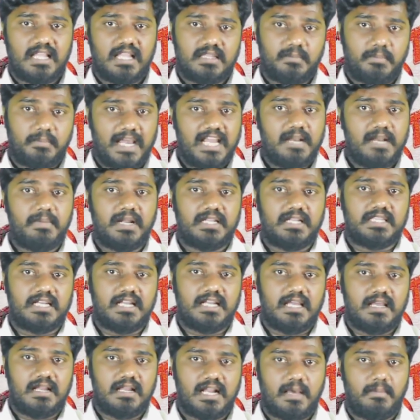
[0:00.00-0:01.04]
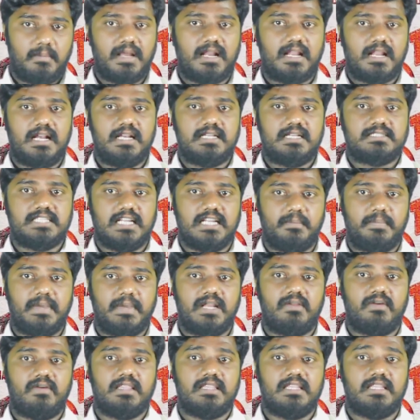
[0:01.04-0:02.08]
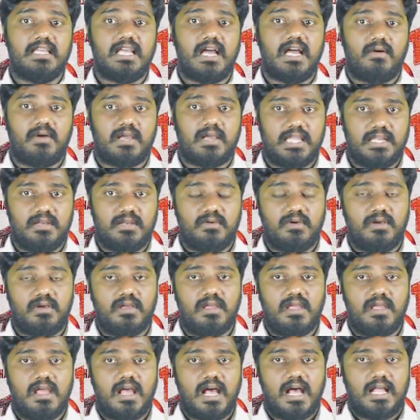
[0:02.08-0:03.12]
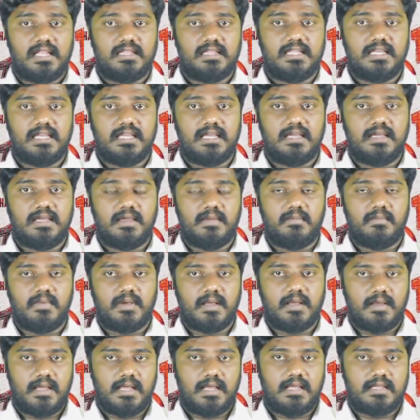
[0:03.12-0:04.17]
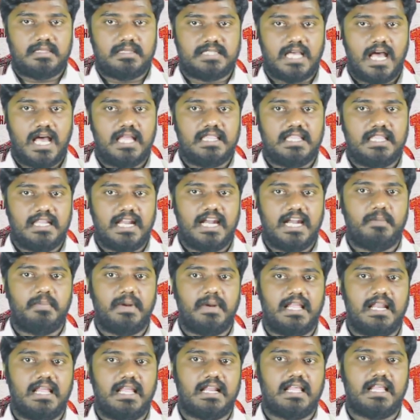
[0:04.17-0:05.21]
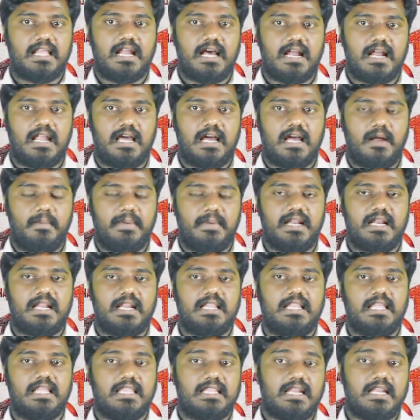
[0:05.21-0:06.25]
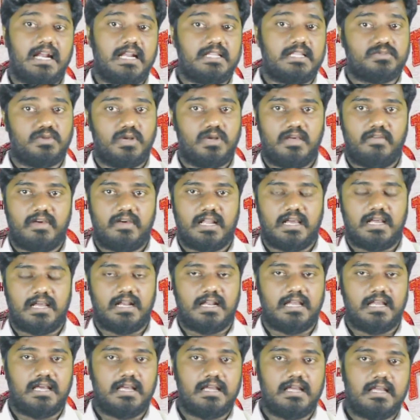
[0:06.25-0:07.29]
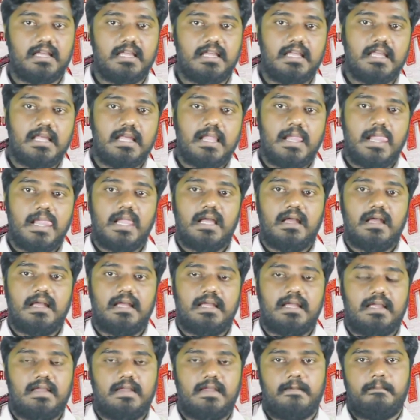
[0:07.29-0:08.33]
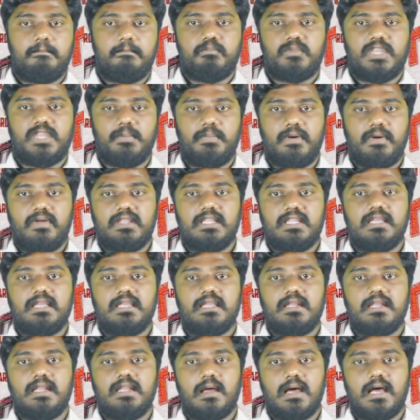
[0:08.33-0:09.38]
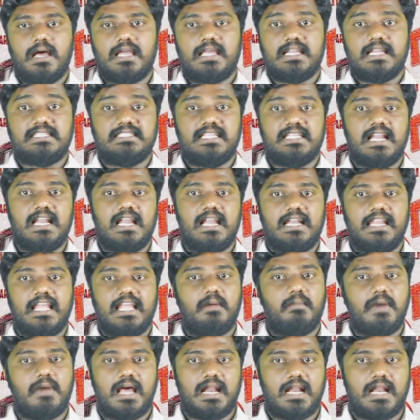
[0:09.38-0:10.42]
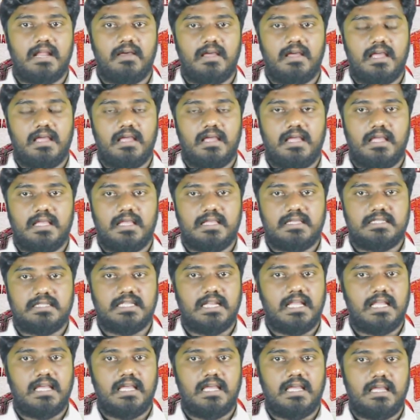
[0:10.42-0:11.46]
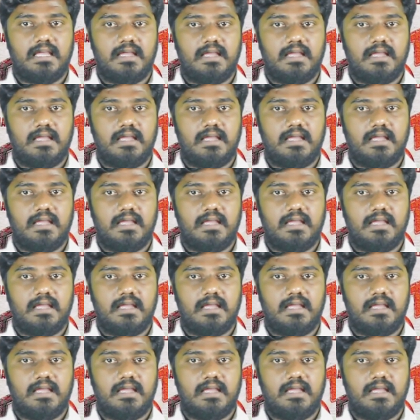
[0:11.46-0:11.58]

அந்த பயன்படுத்துகிற நபர்கள் சில பேர் வந்து அவங்க இன்னும் அந்த சாதியின் அடிப்படையில் இருக்கிறாங்களா அப்படின்றது எதனால் சொல்ல வராங்கன்னா இப்போ வந்து நான் கிறிஸ்டியானிட்டியாக மாறுற சில